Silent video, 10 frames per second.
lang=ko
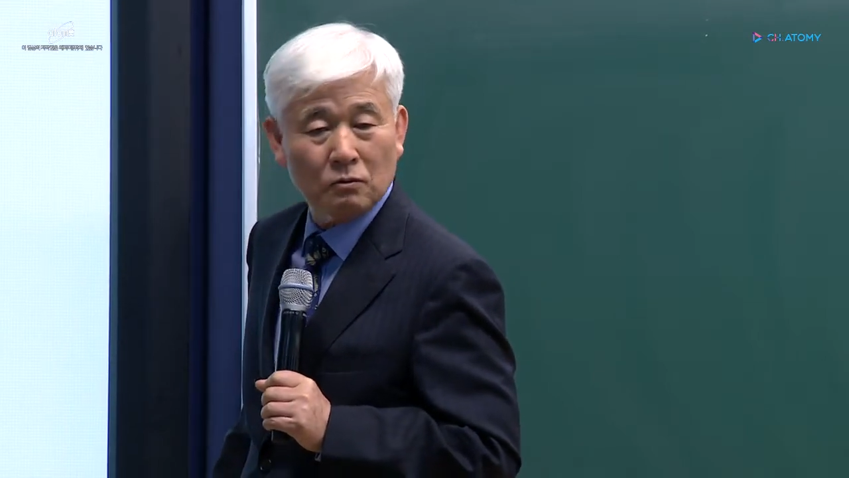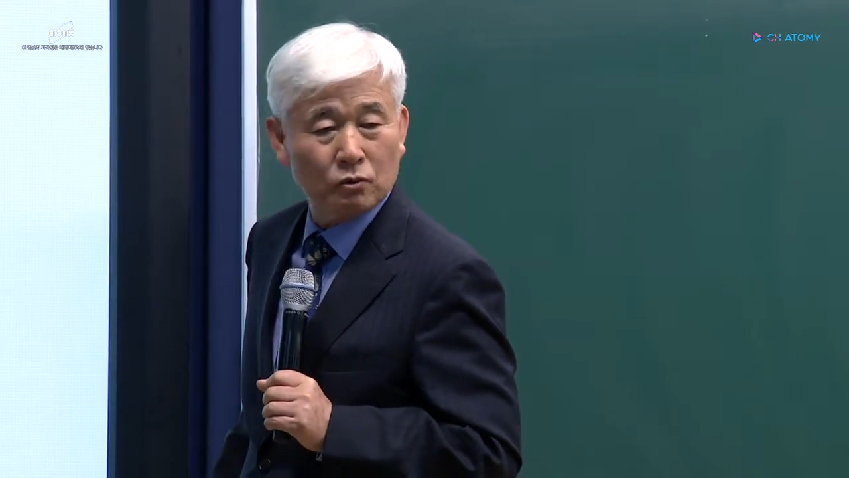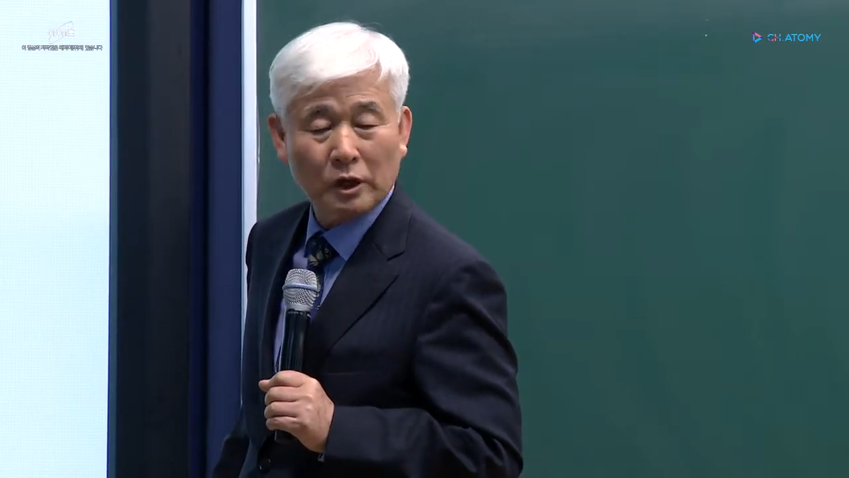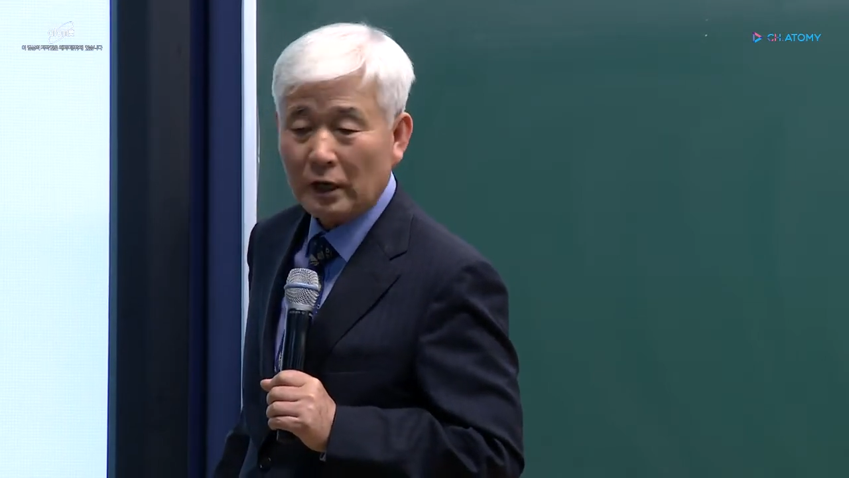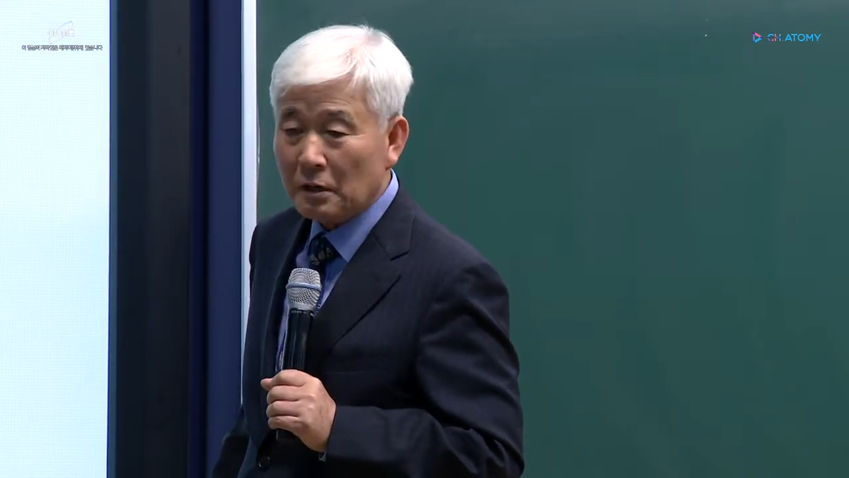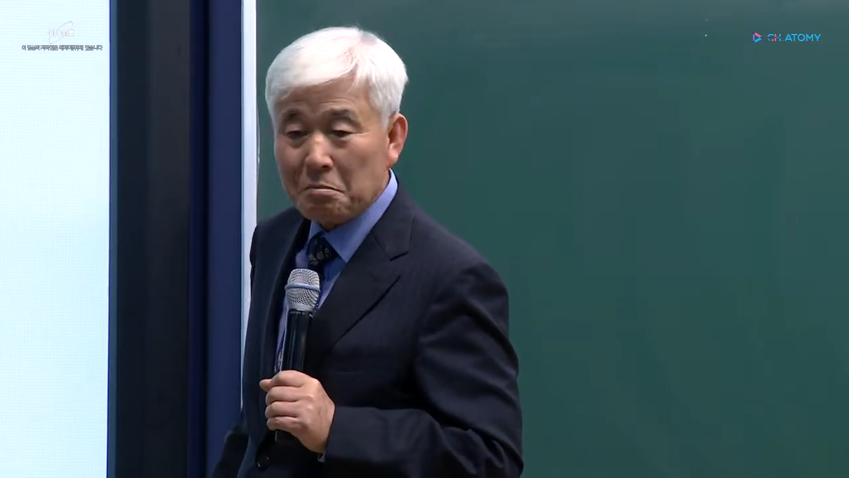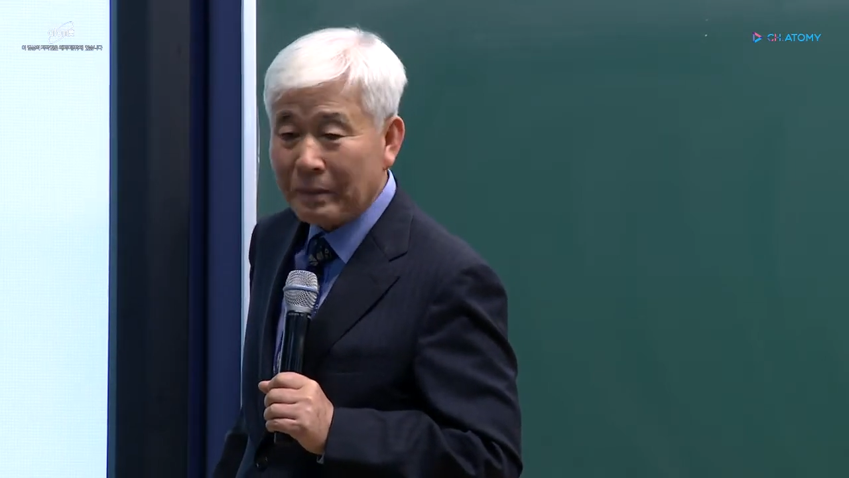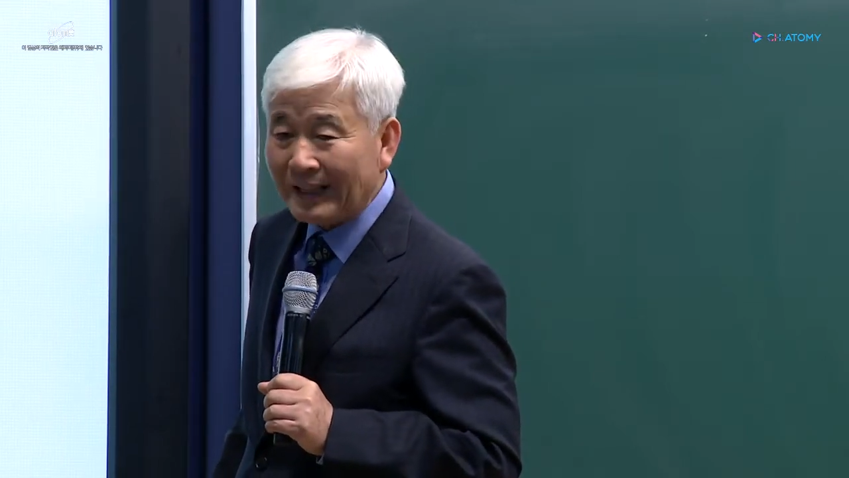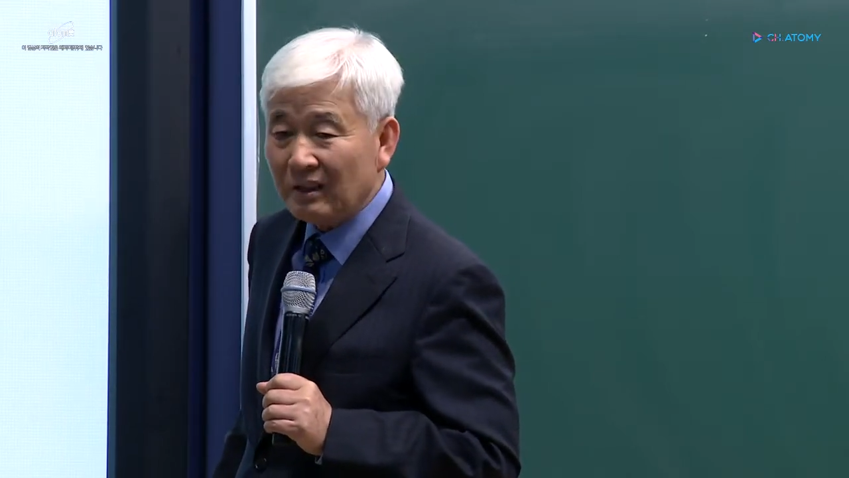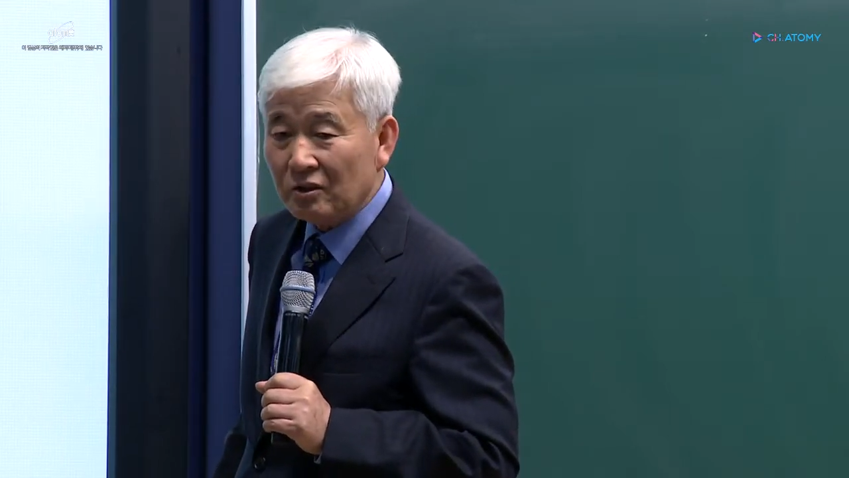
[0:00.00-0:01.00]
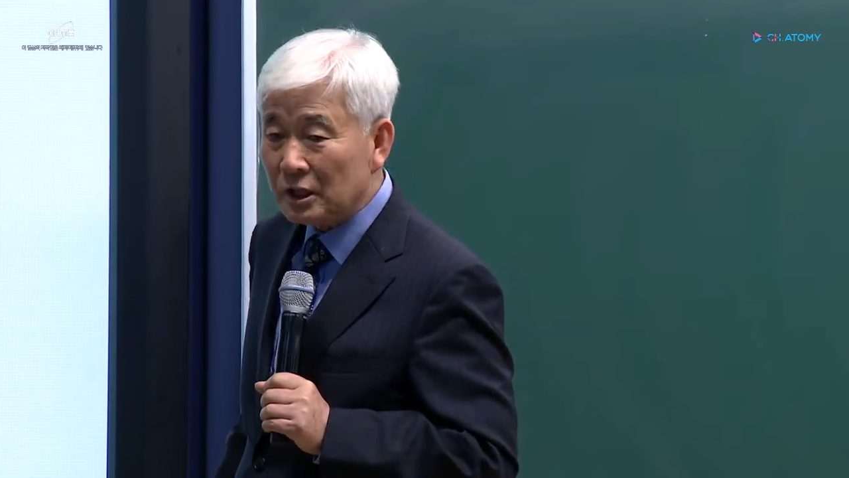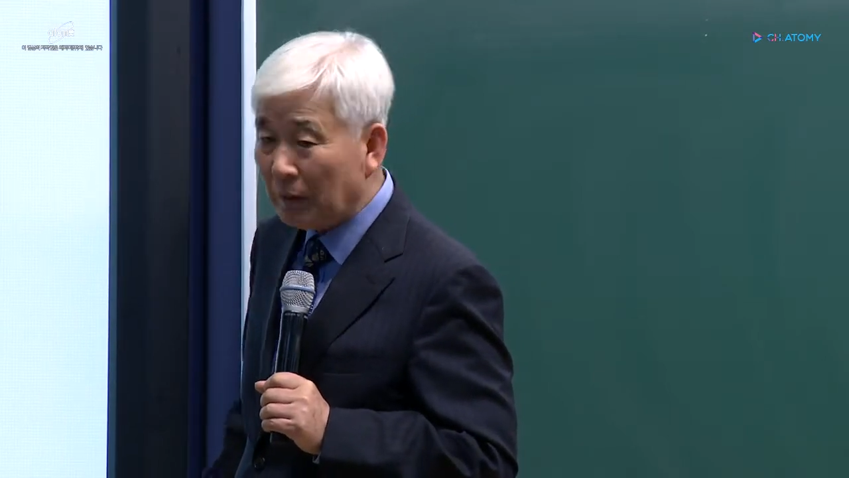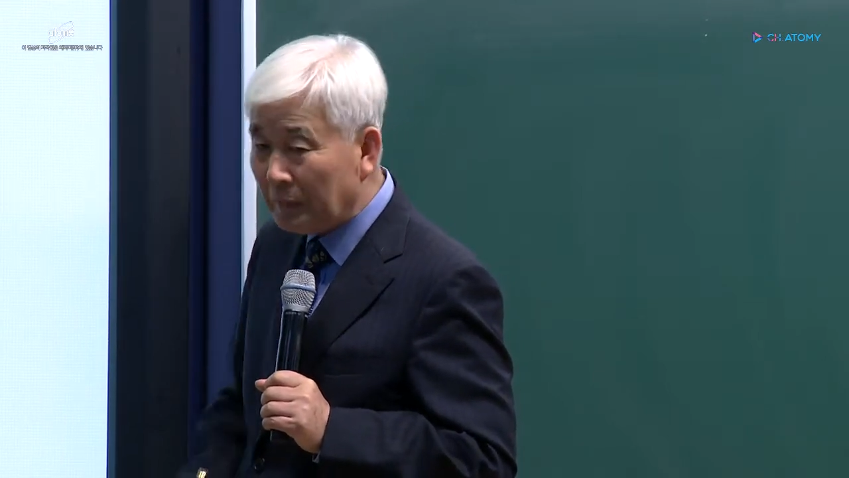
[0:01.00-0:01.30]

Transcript: 우생학이 맞는지 안